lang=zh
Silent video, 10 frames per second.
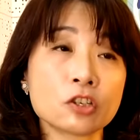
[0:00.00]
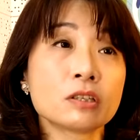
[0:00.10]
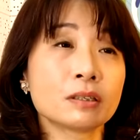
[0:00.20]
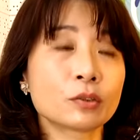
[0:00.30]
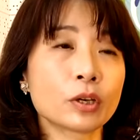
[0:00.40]

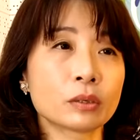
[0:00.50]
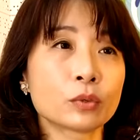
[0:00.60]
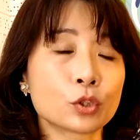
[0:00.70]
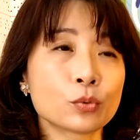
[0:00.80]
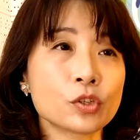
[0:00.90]
是，对
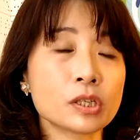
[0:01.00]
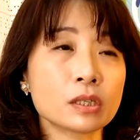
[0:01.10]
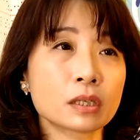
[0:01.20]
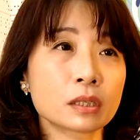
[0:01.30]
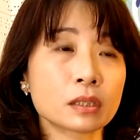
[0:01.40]
我从事
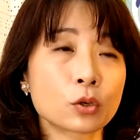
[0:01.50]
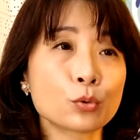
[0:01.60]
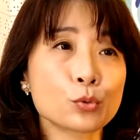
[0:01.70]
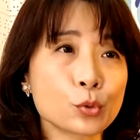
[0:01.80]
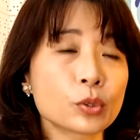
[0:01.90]
的
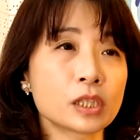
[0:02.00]
工作